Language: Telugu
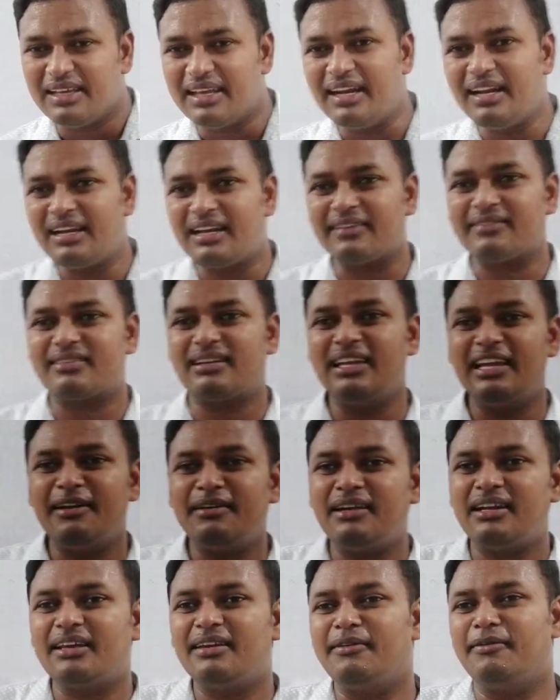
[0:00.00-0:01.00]
ఏంటి అసలు
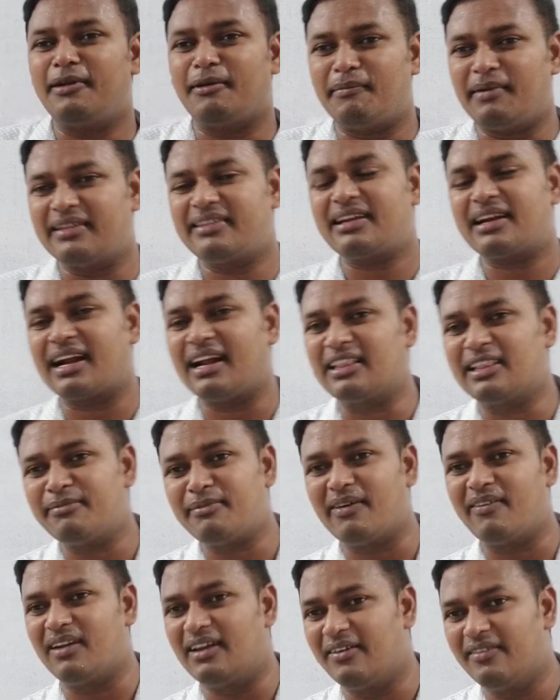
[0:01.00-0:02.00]
ఏంటి మదర్కి అర్థం
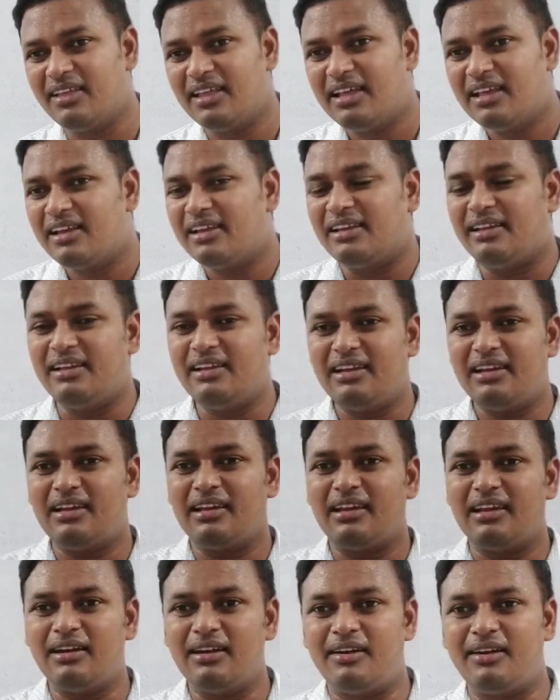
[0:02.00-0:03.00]
అవ్వాలి ఈ
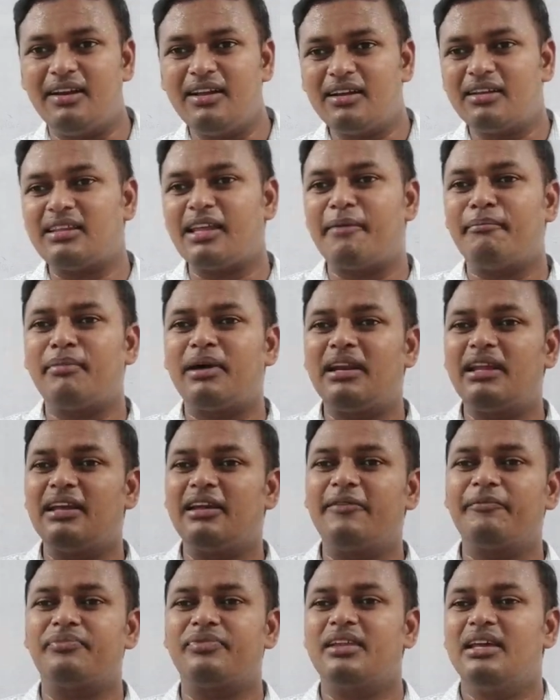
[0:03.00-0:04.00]
డ్రింక్ తెమ్మని
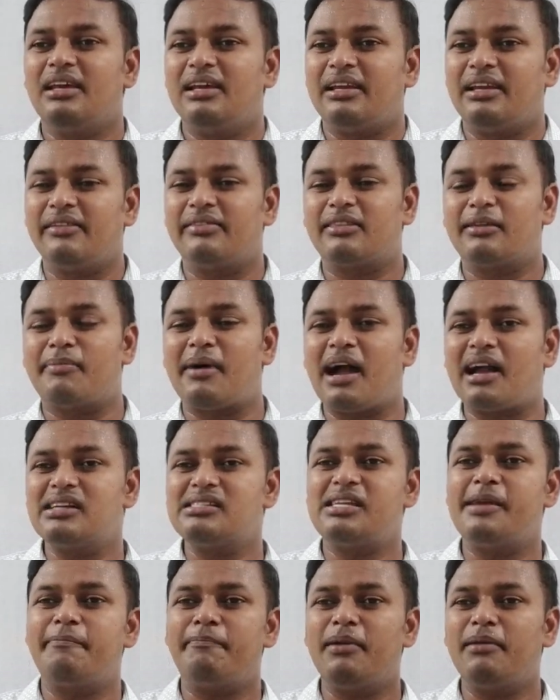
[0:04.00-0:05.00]
ఇంత బాగా
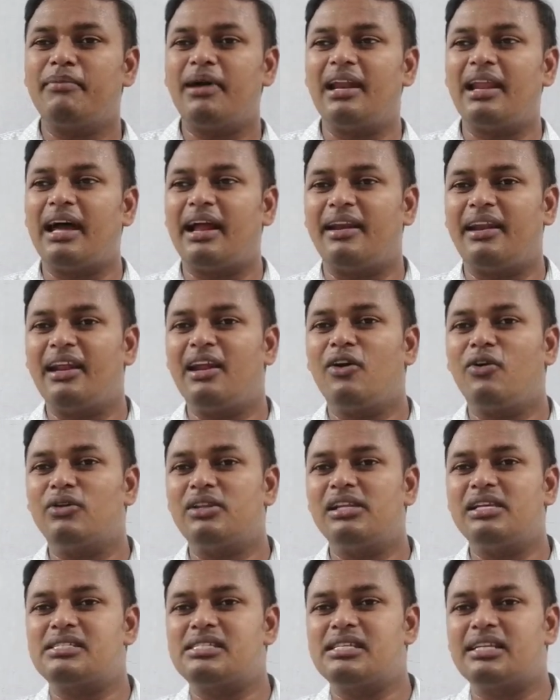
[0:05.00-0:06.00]
చెప్పి మళ్ళీ ఆ డ్రింక్
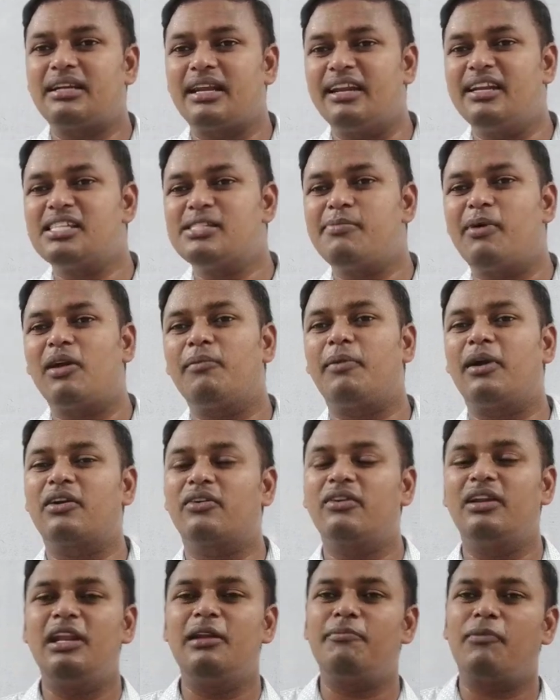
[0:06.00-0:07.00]
వదిలేసి టెన్నిస్ బాల్
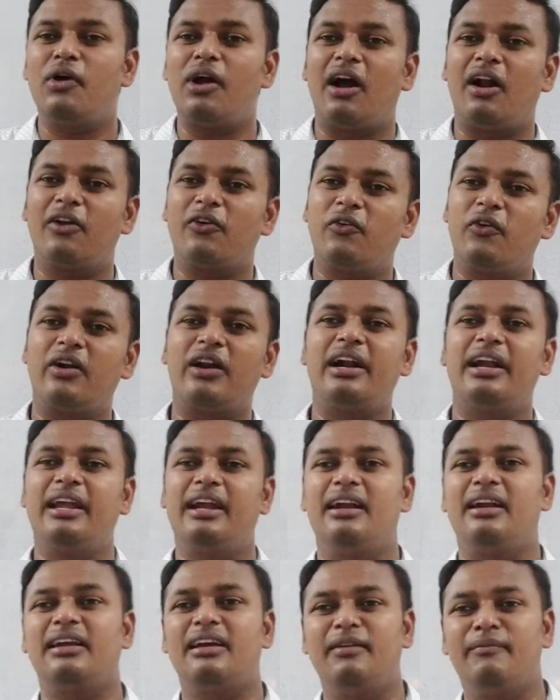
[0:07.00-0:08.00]
పట్టుకొని వెళ్ళిపోయి ఆడుకుంటున్నాడు
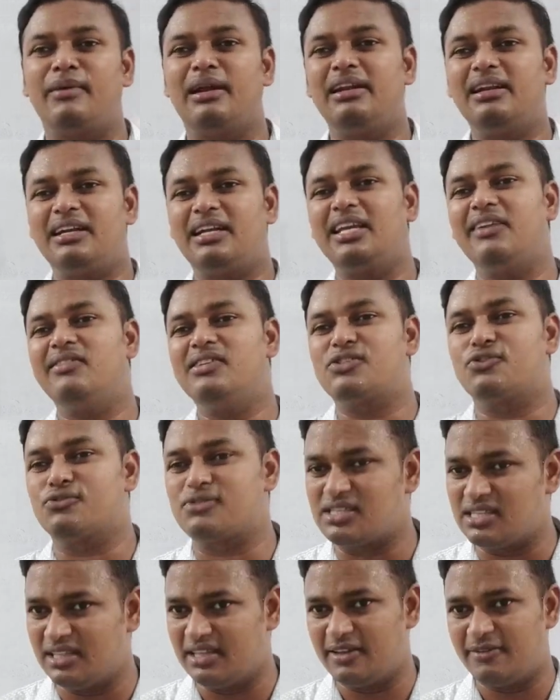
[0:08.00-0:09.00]
ఏంటని మళ్ళీ టీవీ
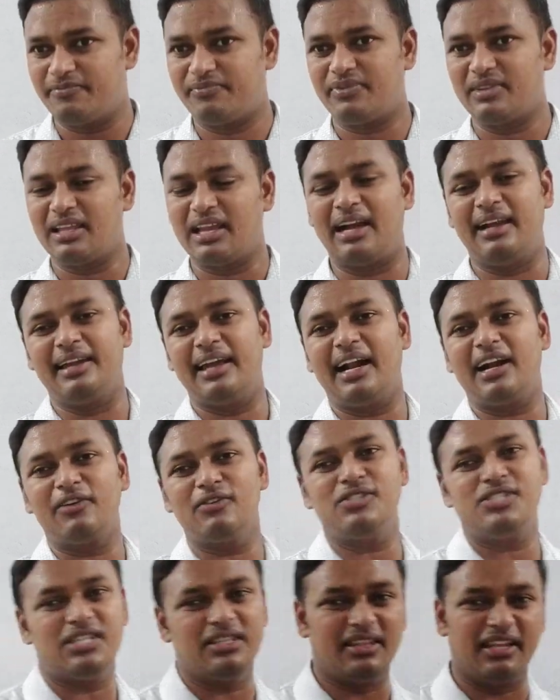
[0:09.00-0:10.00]
చూసింది ఆ యాడ్
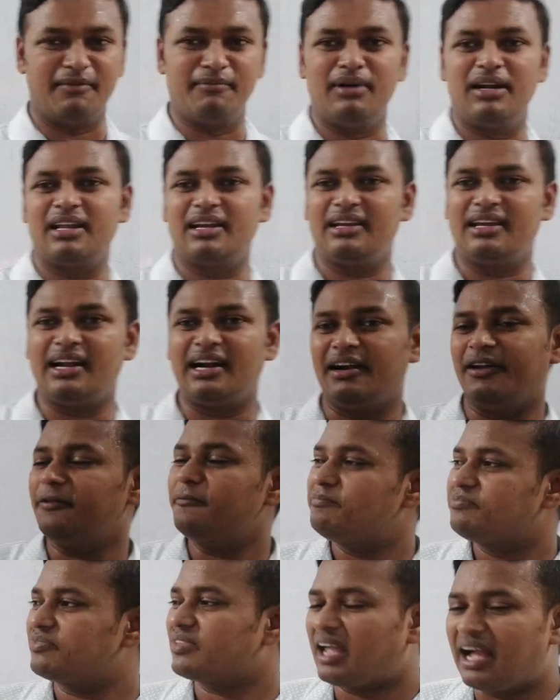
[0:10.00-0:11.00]
వచ్చిందనమాట ఆ యాడ్
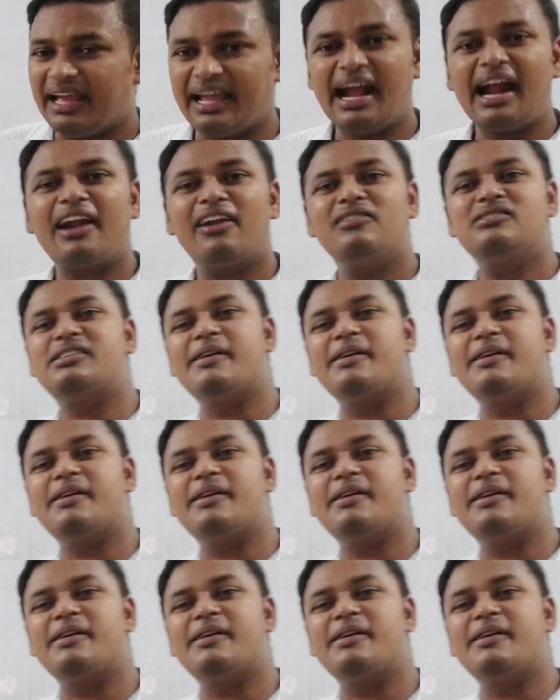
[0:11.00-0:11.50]
ఆ యాడ్లో